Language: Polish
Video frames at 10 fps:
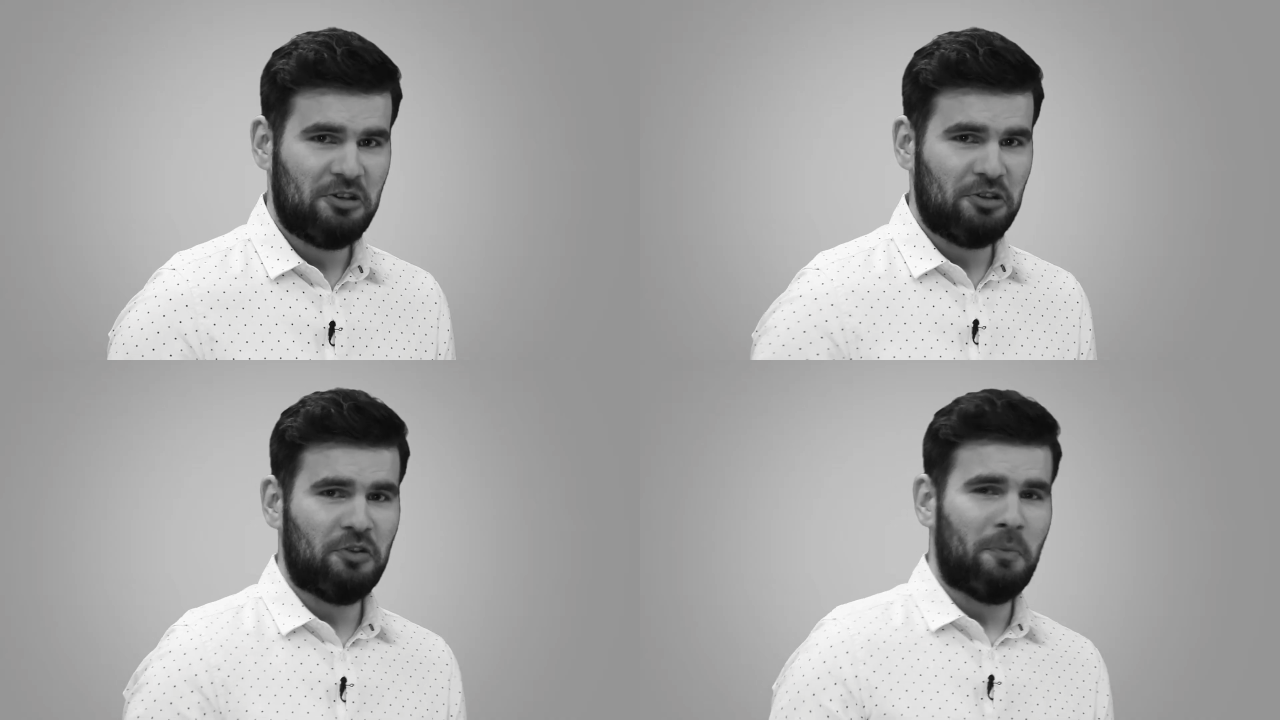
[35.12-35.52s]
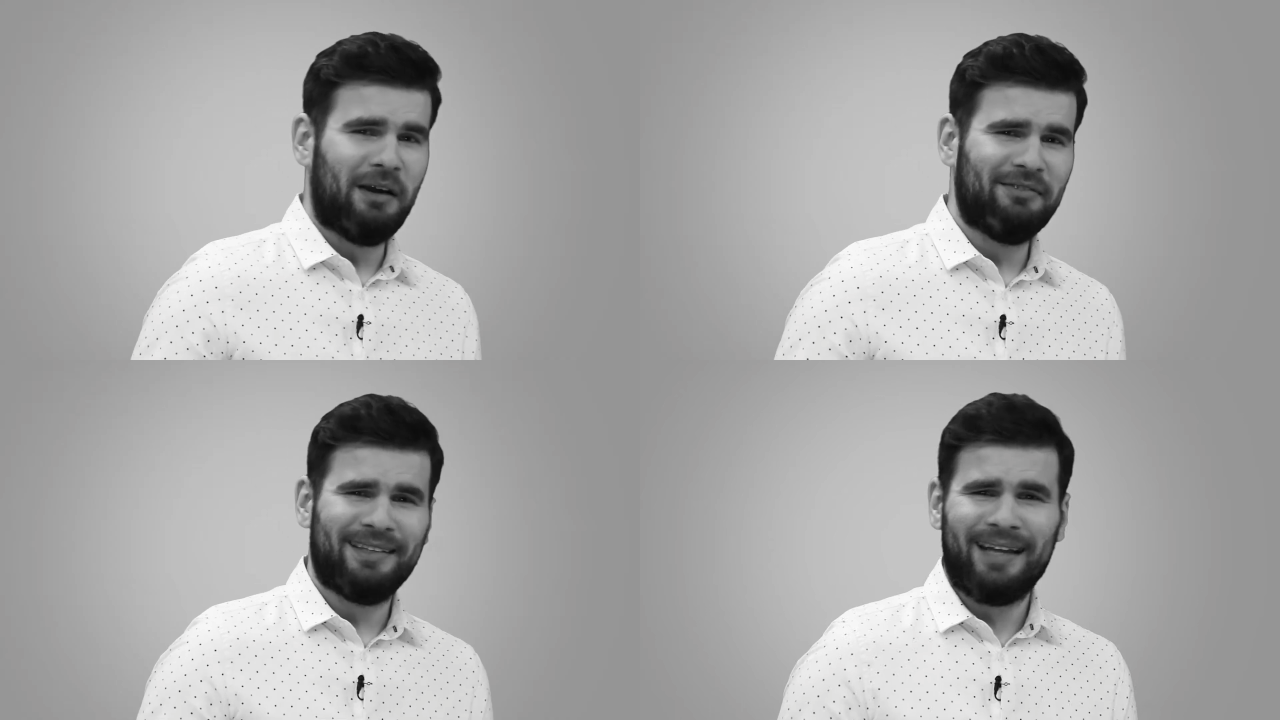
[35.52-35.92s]
Czy to
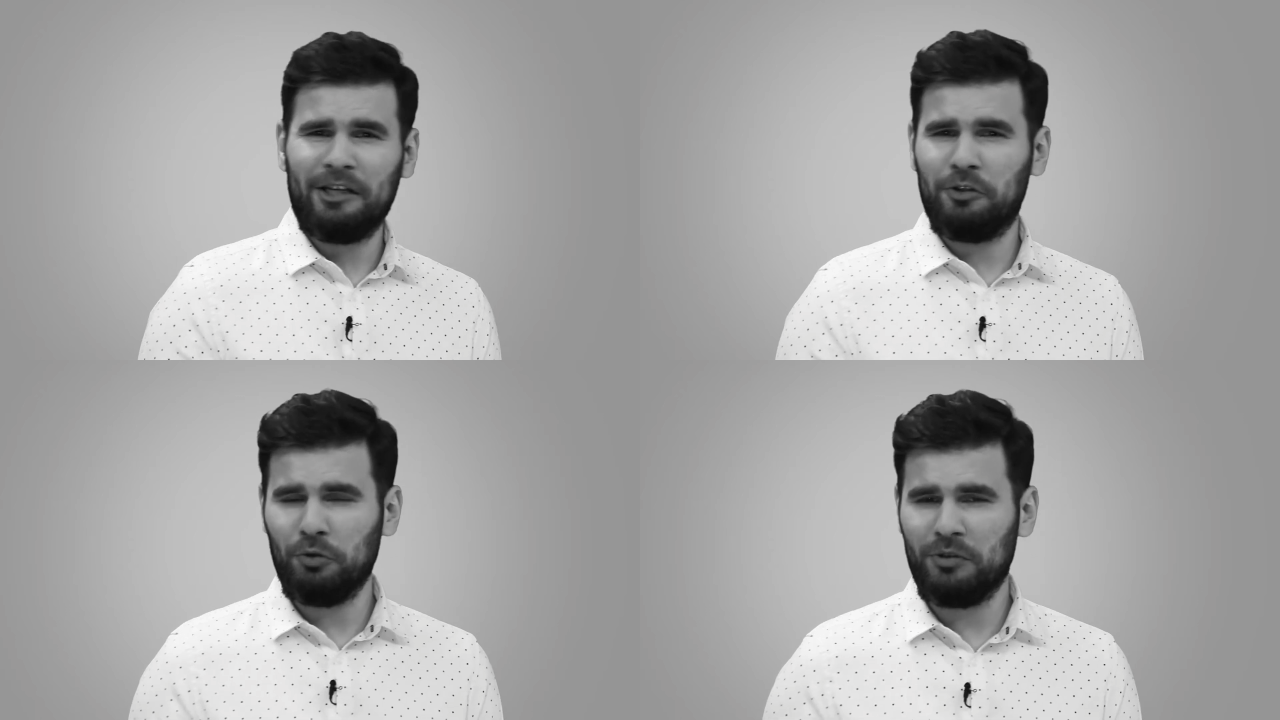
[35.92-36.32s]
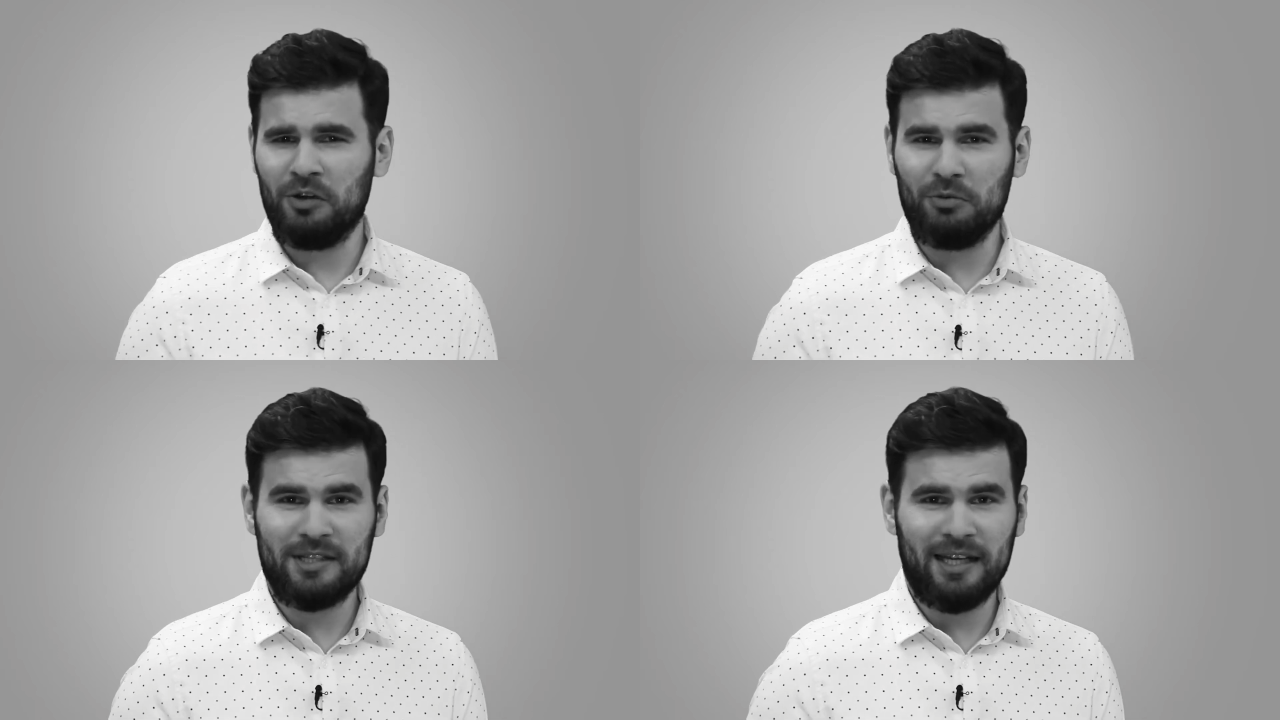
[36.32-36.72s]
doprawdy tak
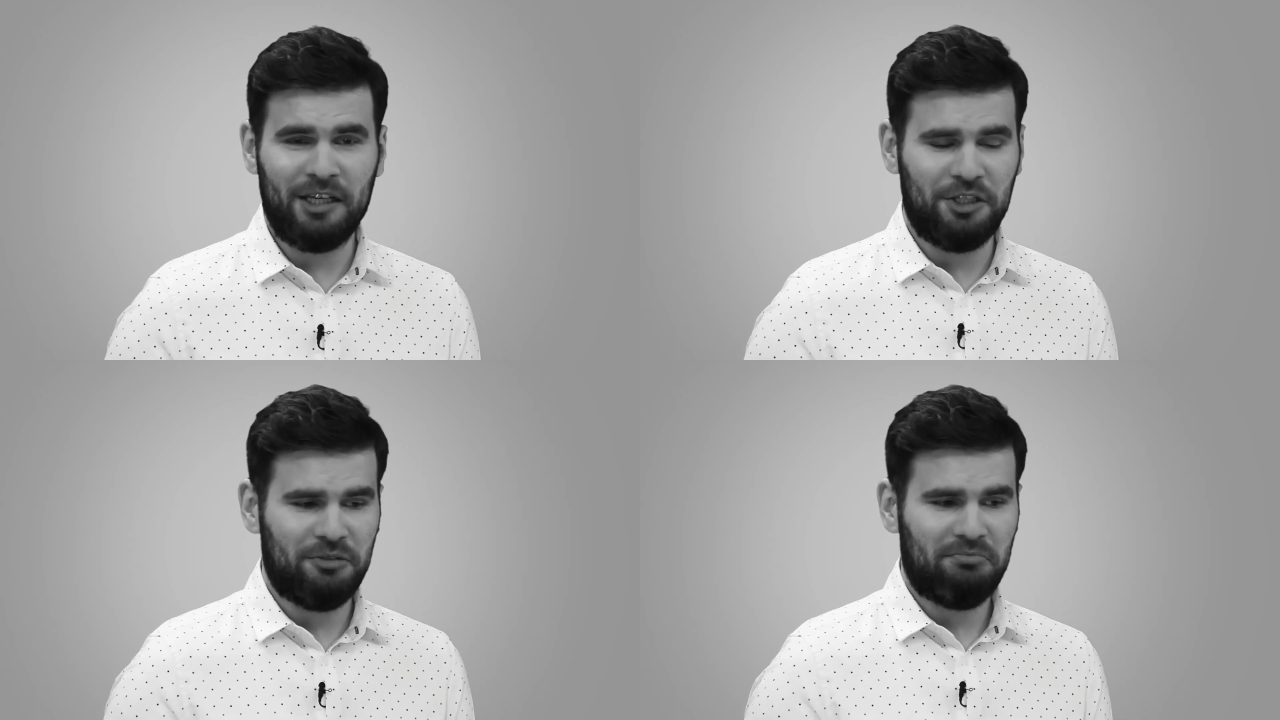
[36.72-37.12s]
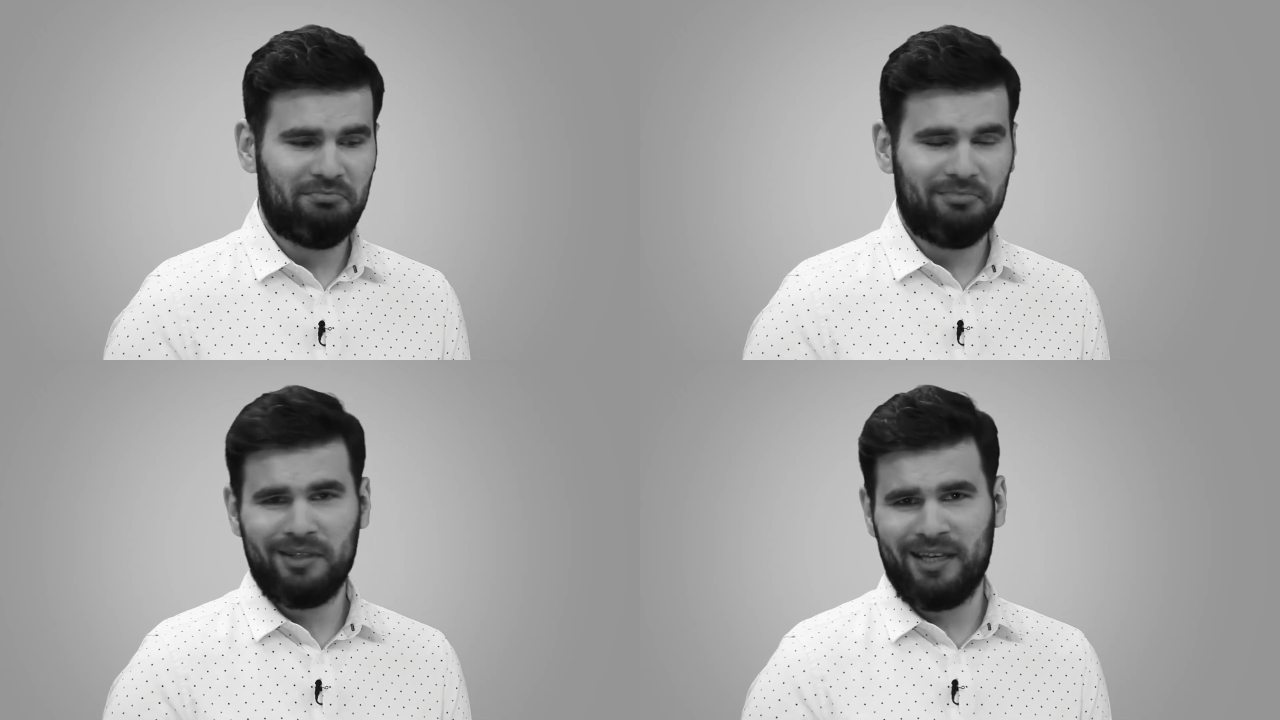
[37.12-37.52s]
trudne ustalić,
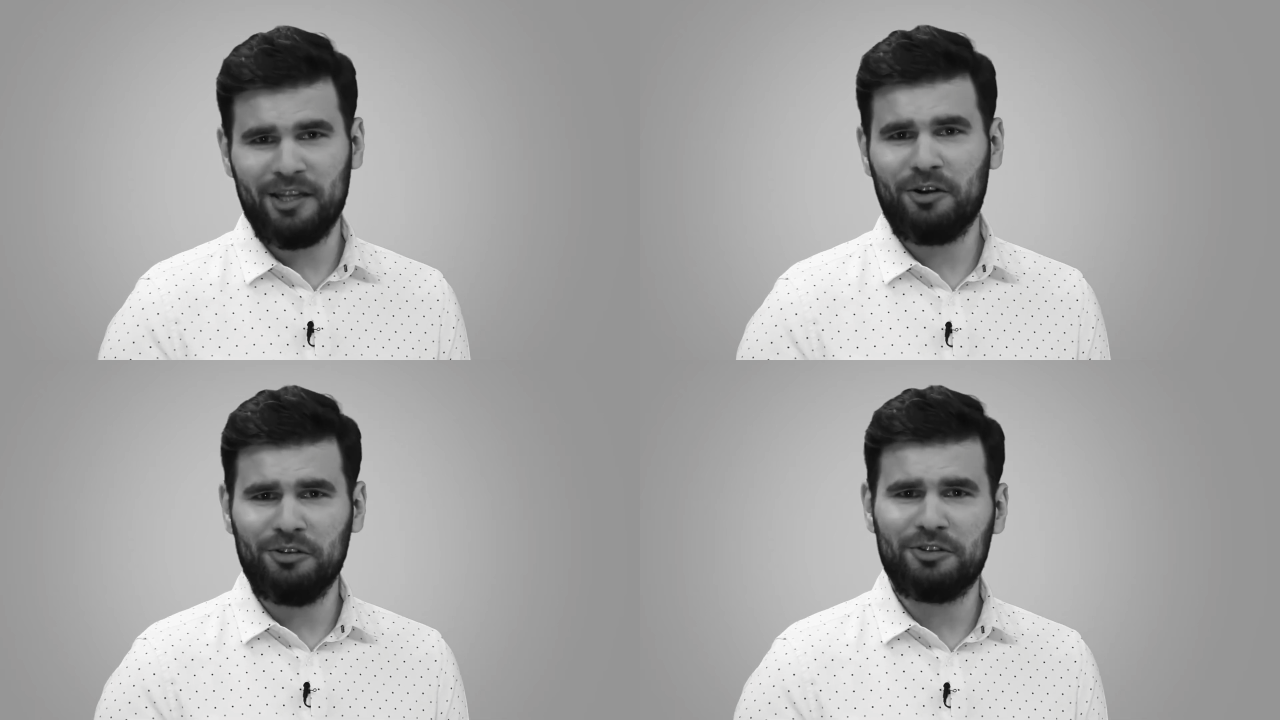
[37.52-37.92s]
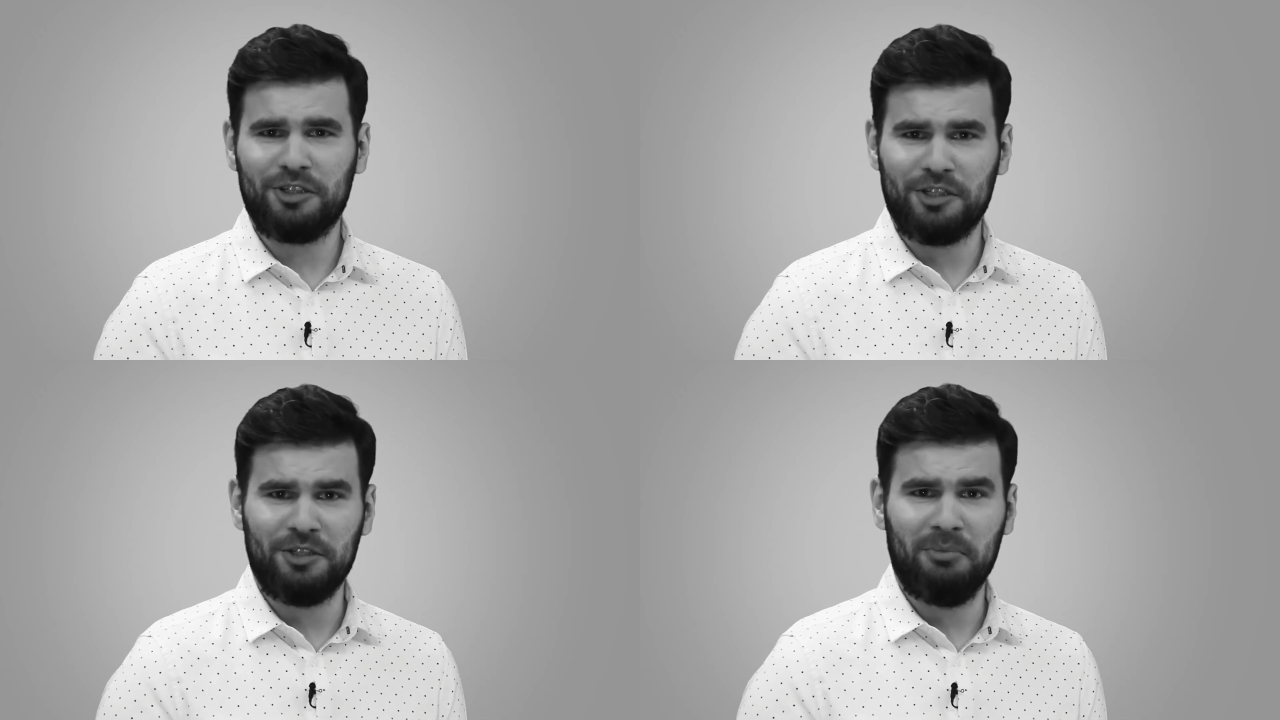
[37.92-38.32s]
kiedy kończy
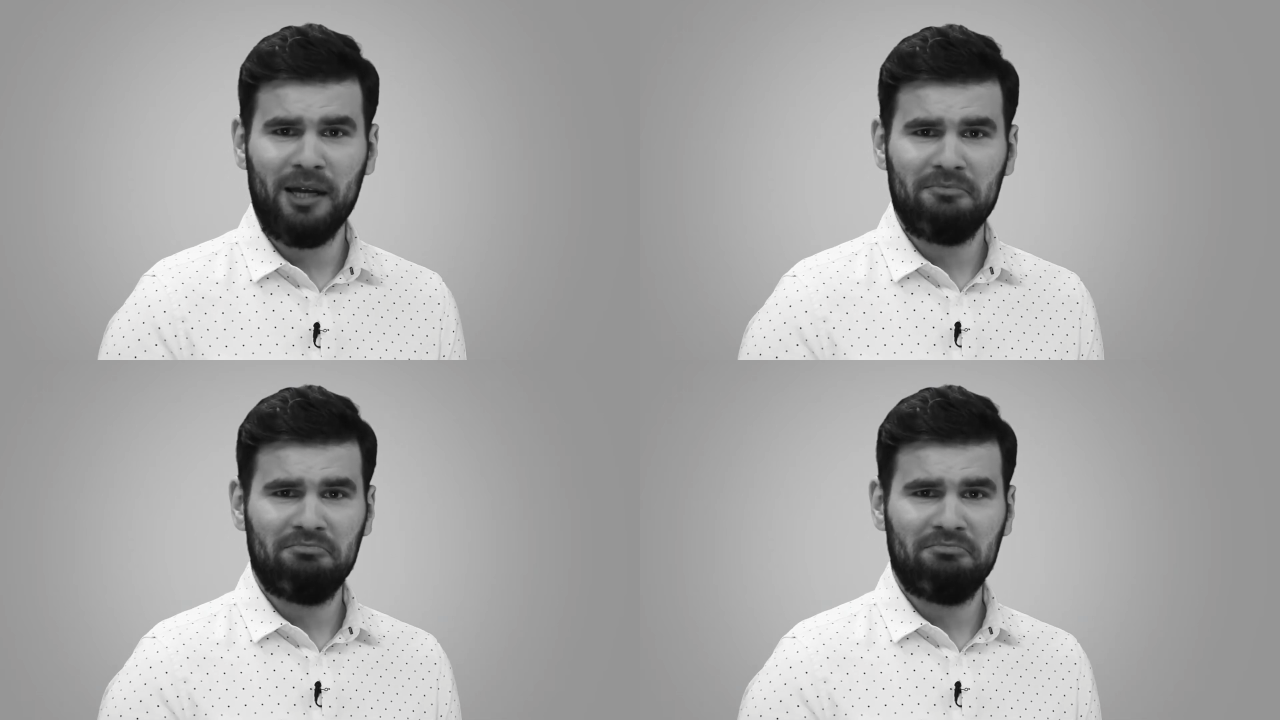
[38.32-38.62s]
się zima?